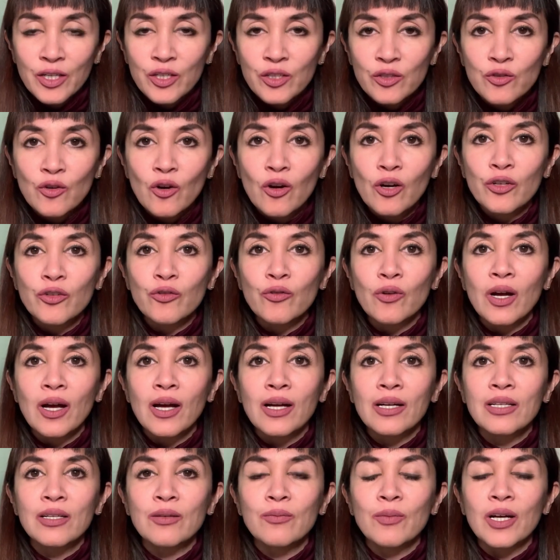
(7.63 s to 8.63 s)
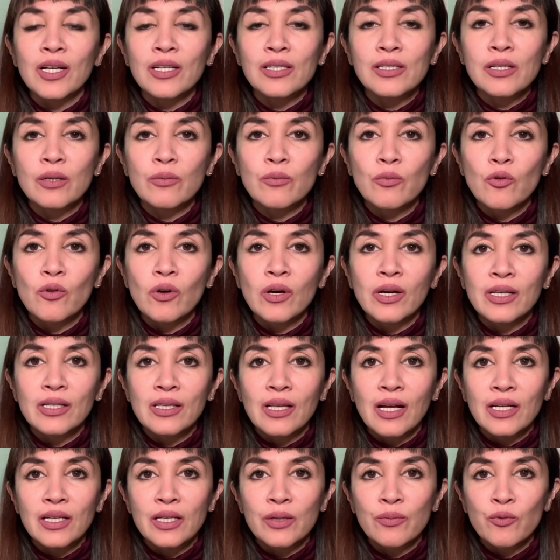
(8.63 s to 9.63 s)
Doc, yung aking mahal sa buhay
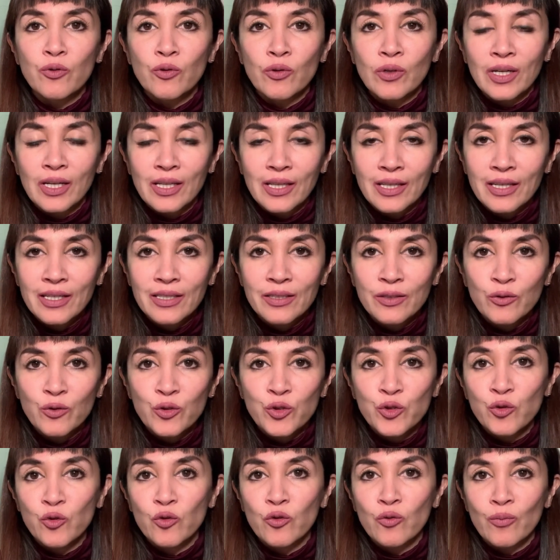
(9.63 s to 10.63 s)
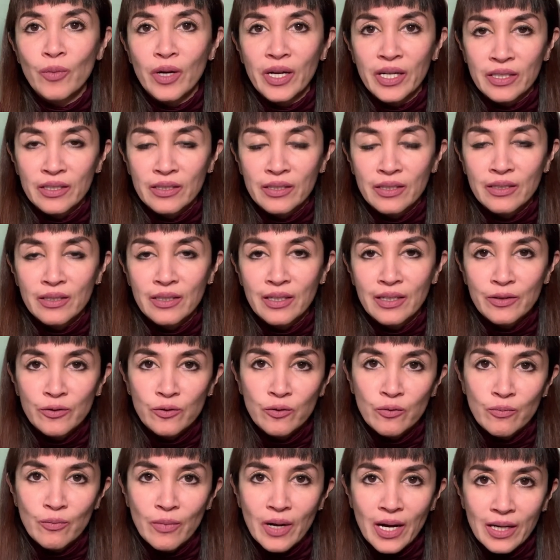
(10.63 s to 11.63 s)
lagi pong galit. Gusto kong maintindihan
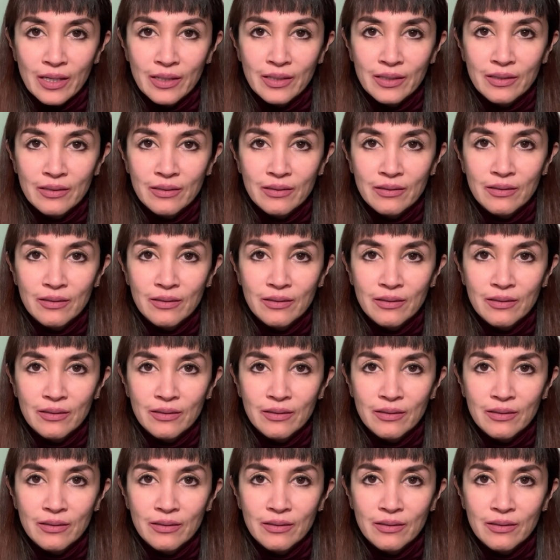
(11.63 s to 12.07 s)
kung bakit.